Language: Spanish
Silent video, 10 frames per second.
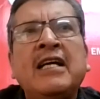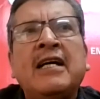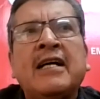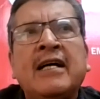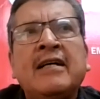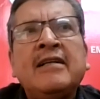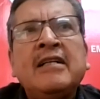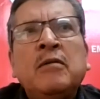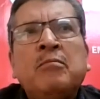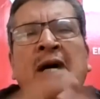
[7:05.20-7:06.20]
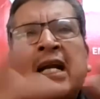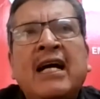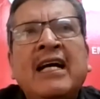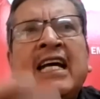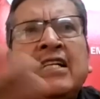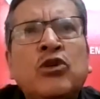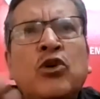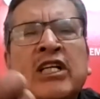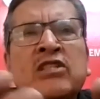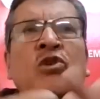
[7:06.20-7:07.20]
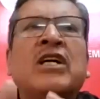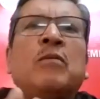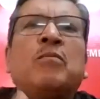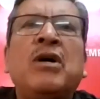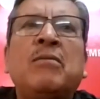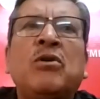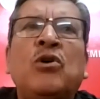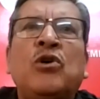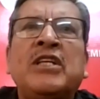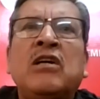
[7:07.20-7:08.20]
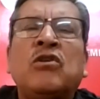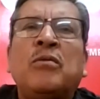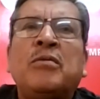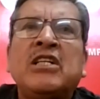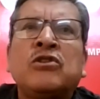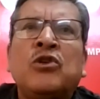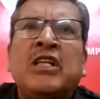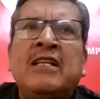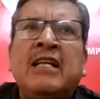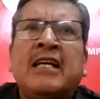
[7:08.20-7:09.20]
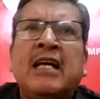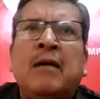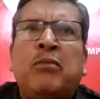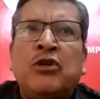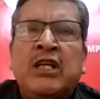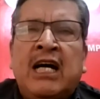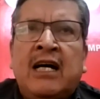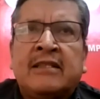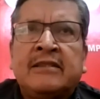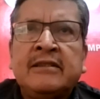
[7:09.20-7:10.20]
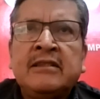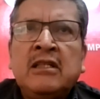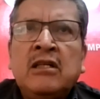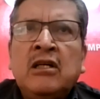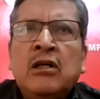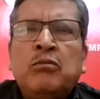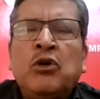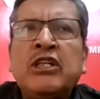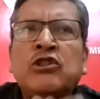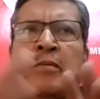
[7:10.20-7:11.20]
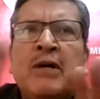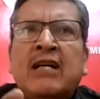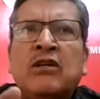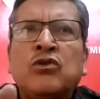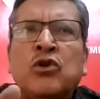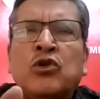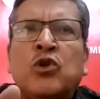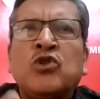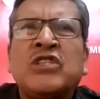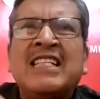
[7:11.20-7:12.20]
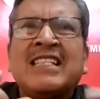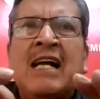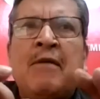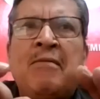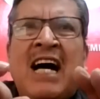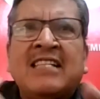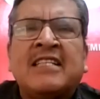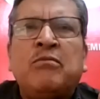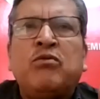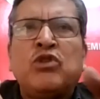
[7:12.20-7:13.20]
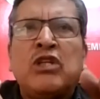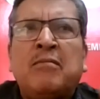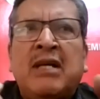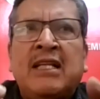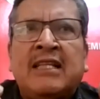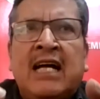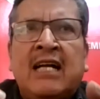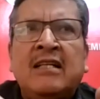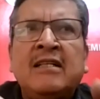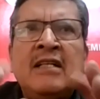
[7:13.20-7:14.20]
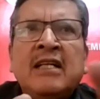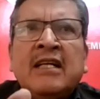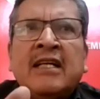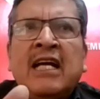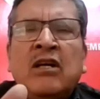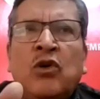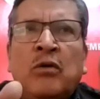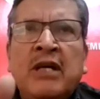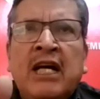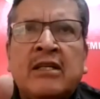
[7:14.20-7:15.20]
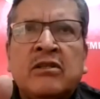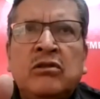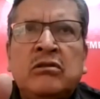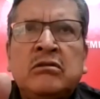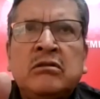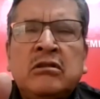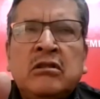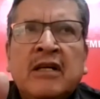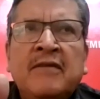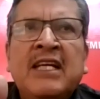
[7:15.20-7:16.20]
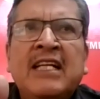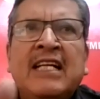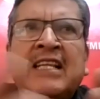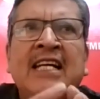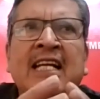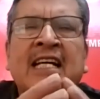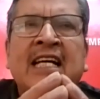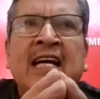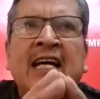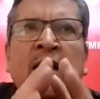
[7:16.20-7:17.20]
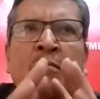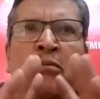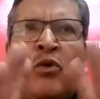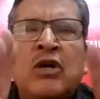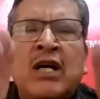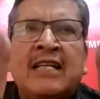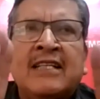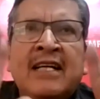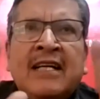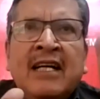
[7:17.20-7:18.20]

hija, para eso es lo que el pueblo y el gobierno tiene que apoyar. Por eso para nosotros es la base fundamental que el gobierno viene tiene que empujar